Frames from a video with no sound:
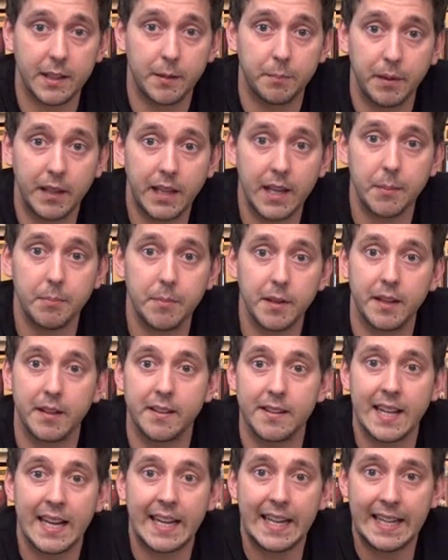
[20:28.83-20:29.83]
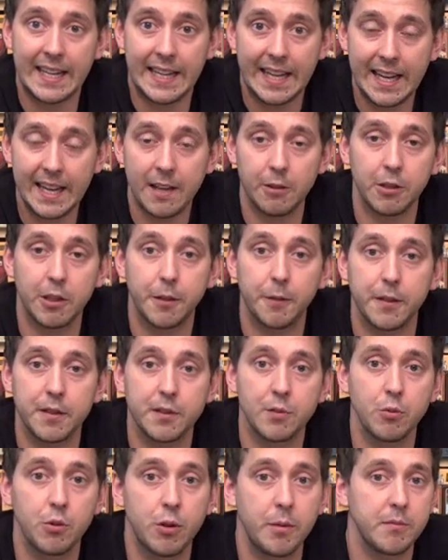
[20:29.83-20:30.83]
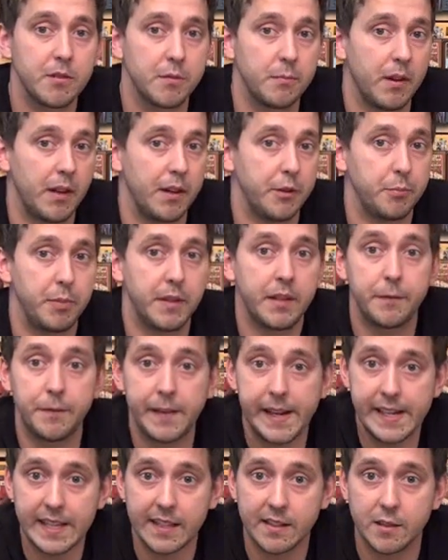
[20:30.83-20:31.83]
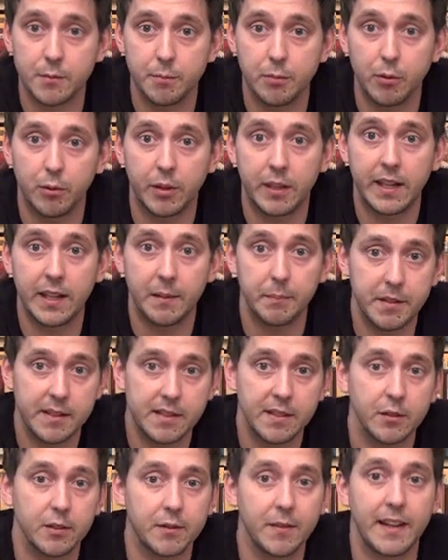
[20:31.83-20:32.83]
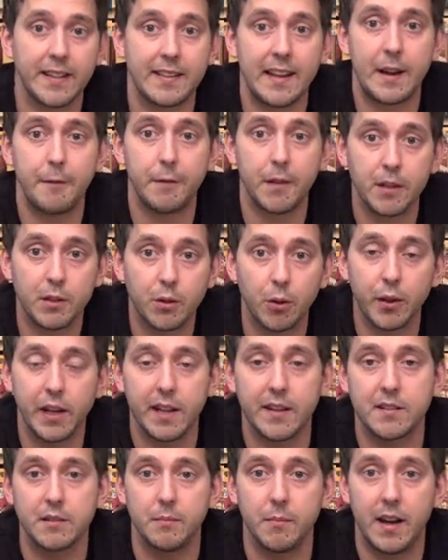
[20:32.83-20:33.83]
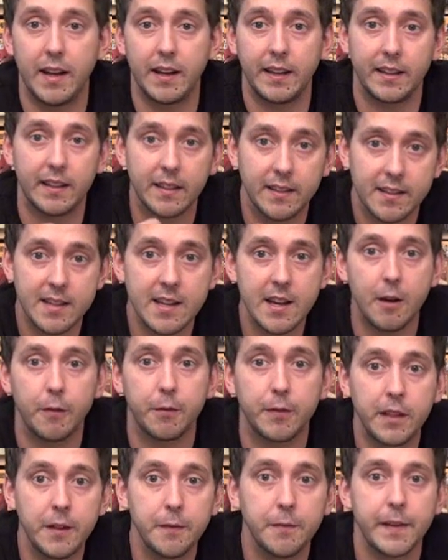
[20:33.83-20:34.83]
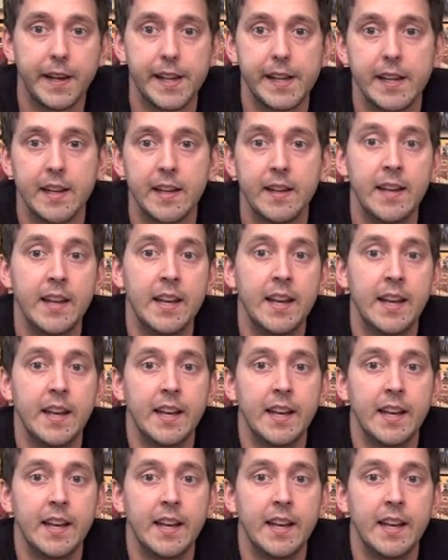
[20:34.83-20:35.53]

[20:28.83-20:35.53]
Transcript: ich begebe mich in seine Nähe und ich versuche ihm zum Beispiel Felder zu blockieren, beziehungsweise einfach teuer zu machen. Ich ziehe auf die Felder,